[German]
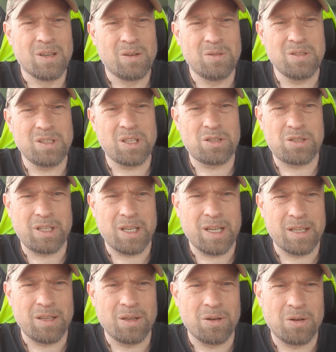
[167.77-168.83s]
und die
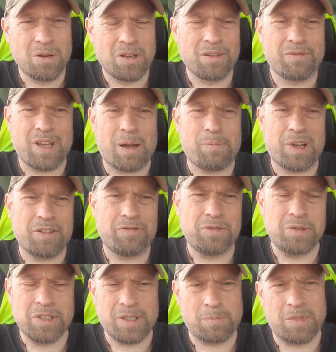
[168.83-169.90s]
stehen ja Gewehr bei
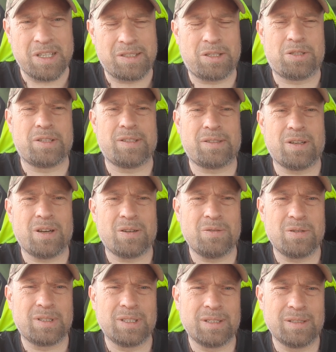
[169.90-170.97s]
Fuß, wenn man sich das
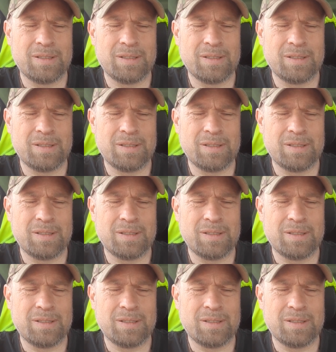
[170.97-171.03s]
anguckt.